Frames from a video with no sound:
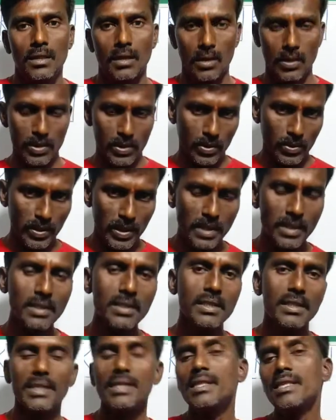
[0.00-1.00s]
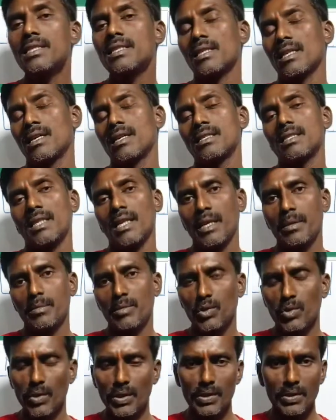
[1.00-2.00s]
హలో స్టూడెంట్స్ ఇన్ దిస్ క్లాస్ I am
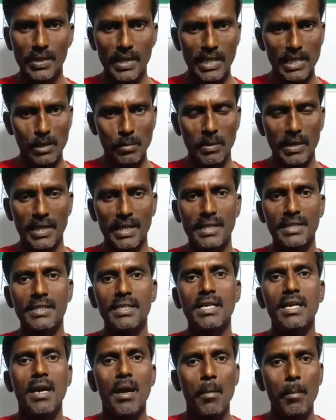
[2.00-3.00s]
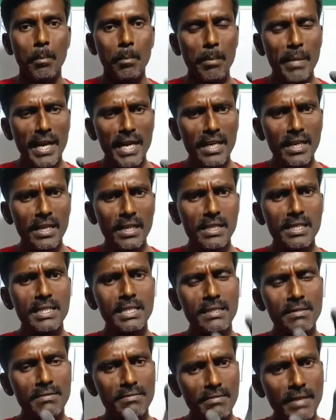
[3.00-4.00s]
going to explain
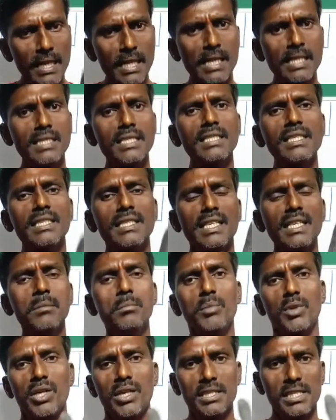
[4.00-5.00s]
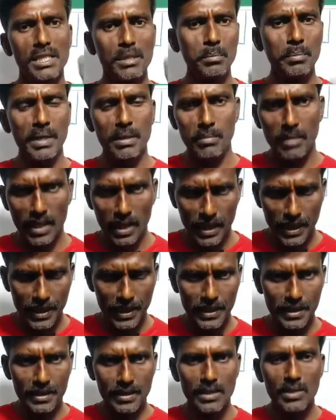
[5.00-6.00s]
manganese valency in potassium
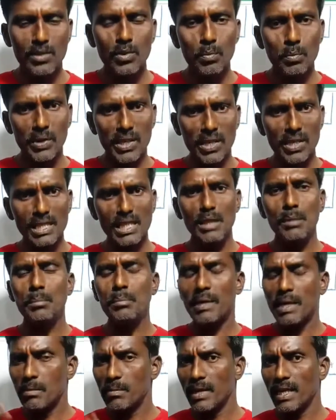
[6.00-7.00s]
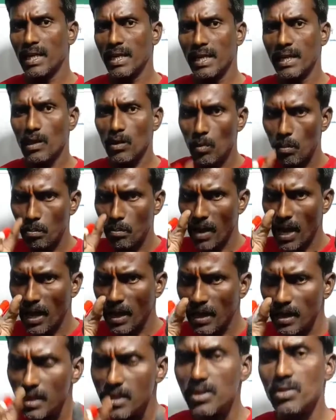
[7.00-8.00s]
permanganate. So potassium permanganate లో
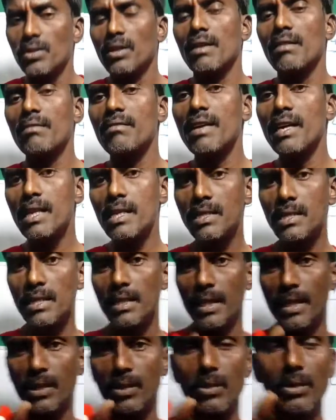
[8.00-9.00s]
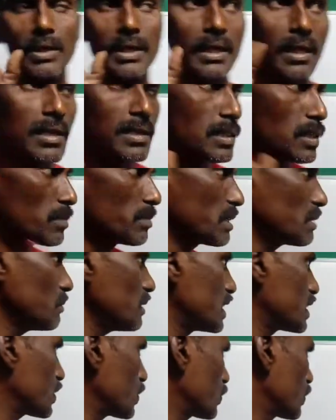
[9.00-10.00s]
యొక్క valency ఎంతో ఈ క్లాస్లో మనం
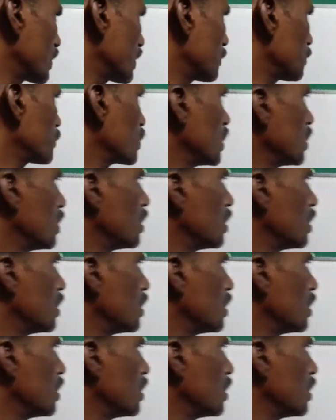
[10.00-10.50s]
నేర్చుకుందాం